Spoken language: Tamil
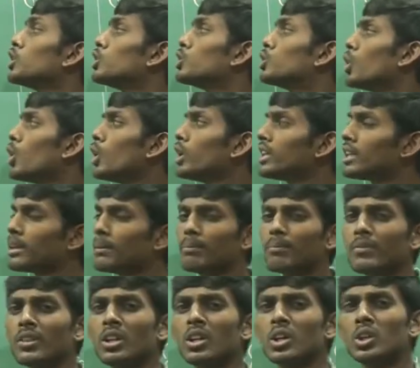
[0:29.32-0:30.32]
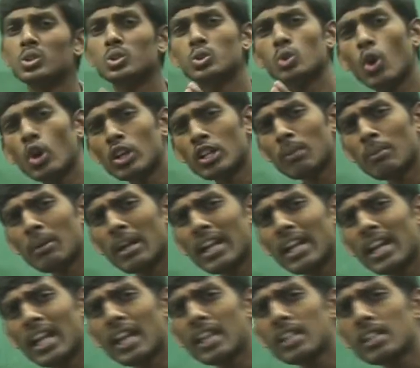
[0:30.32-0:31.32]
தோற்றம் தோற்றம்னா
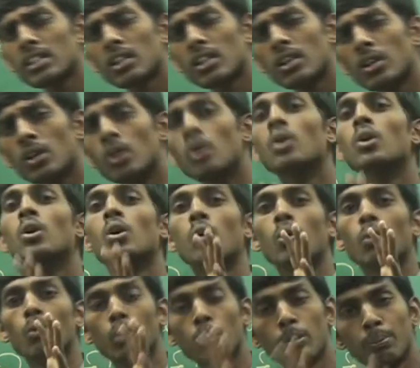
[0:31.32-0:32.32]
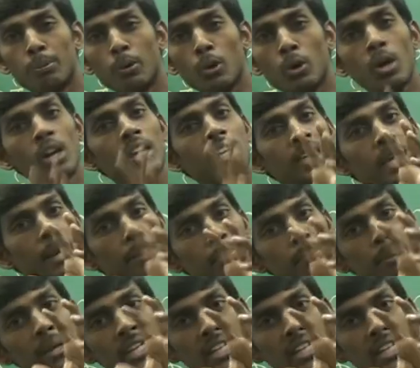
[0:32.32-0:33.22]
என்ன ஒரு பொருள் எப்படி